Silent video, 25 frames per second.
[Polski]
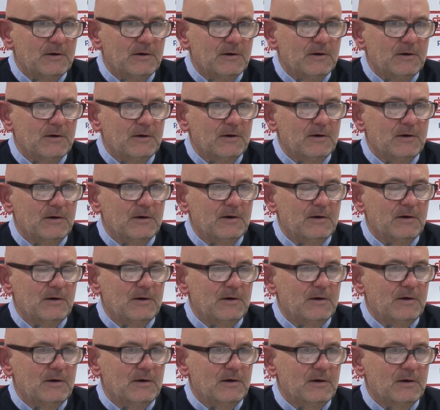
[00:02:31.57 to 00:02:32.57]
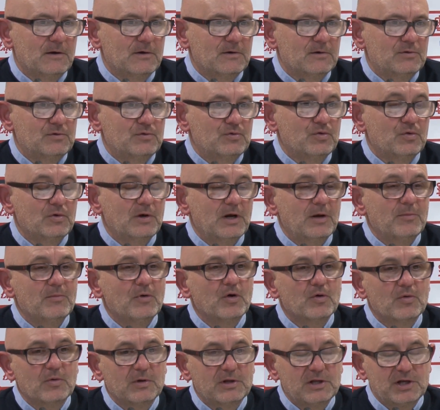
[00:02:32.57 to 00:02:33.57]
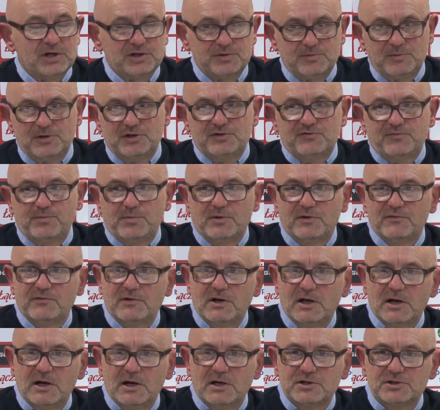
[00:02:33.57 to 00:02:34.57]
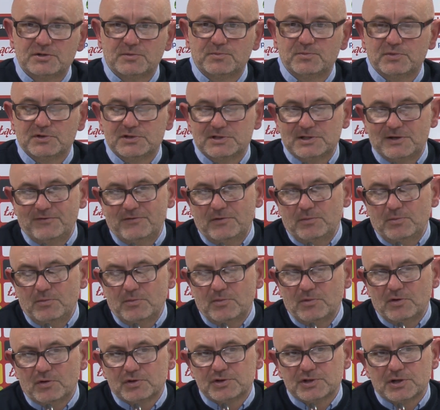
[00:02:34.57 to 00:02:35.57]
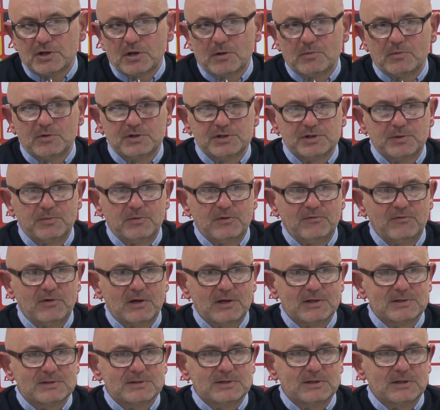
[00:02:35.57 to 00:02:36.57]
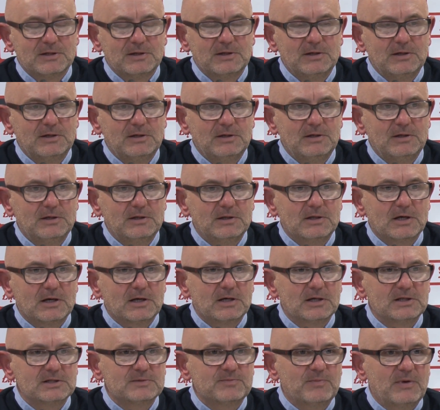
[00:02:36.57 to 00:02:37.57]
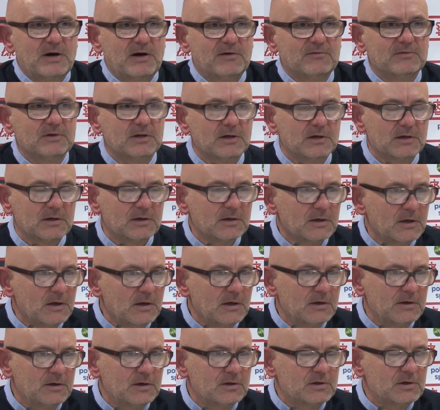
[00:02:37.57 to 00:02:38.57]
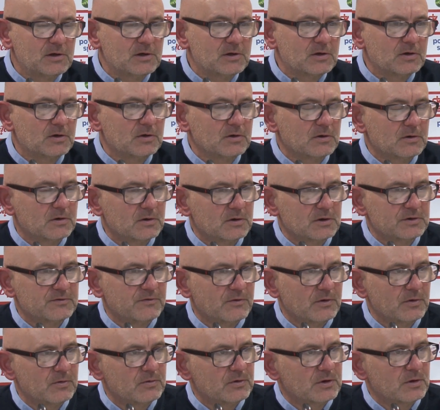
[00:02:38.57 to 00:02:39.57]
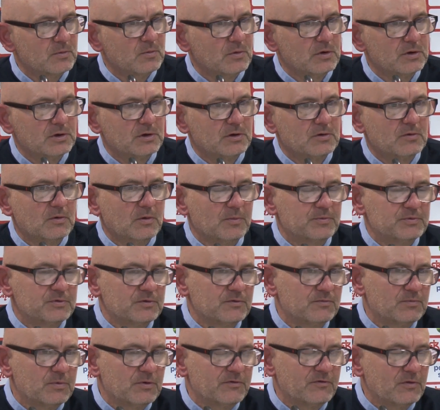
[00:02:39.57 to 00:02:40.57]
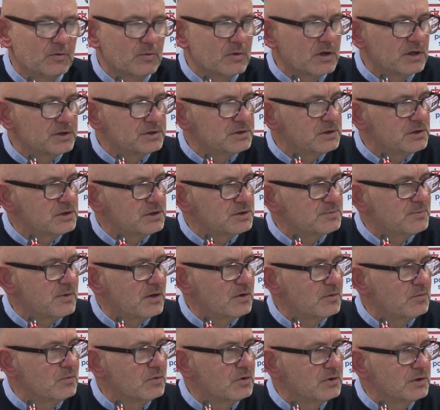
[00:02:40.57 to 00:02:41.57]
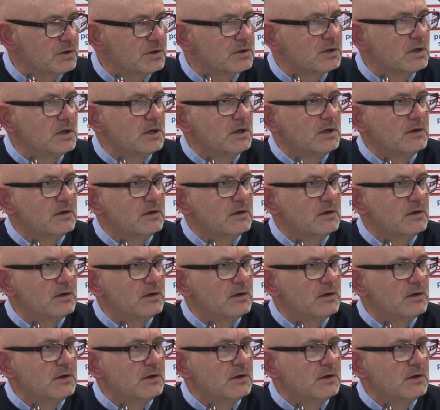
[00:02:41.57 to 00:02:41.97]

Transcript: E, które mogły też mieć wpływ na naszą postawę, bo my oczekujemy od siebie więcej i taka jest prawda. Nie tylko rozwoju tych młodych chłopców, bo w łks też paru młodych